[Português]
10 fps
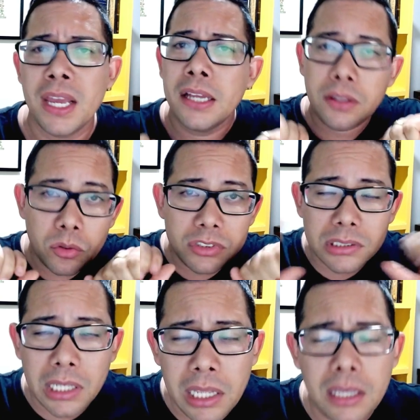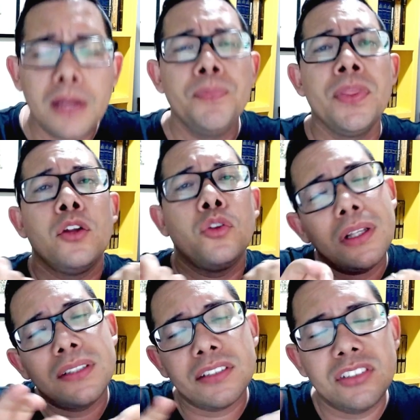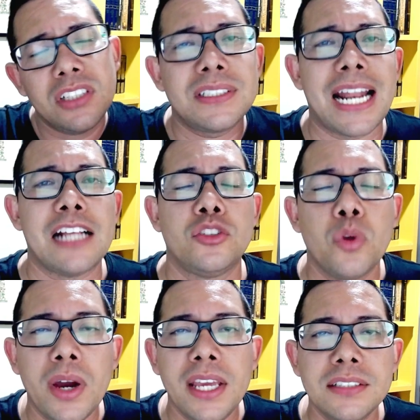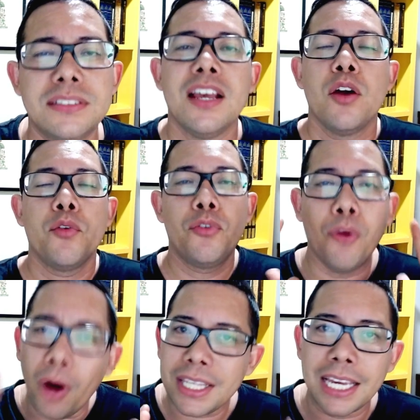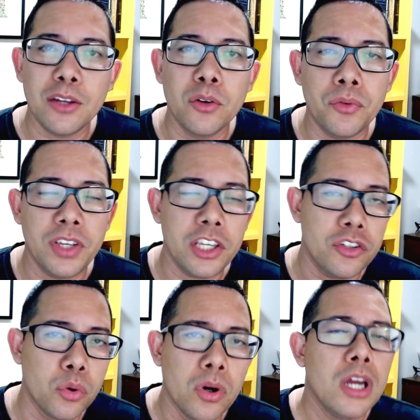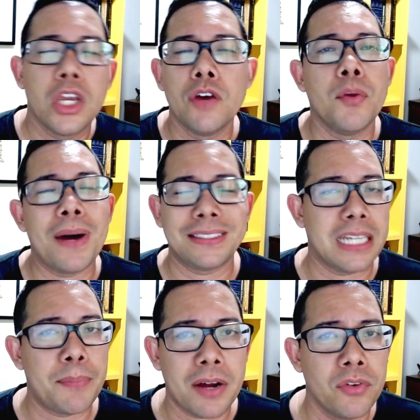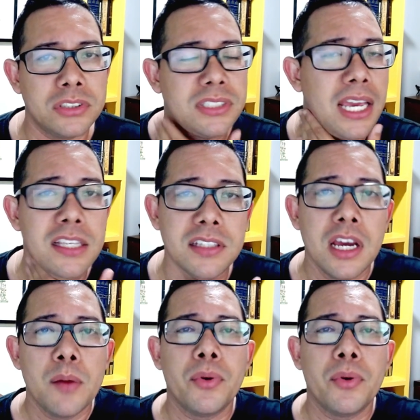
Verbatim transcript: Então, desligue todas as distrações, foque aqui no vídeo que eu vou passar para vocês,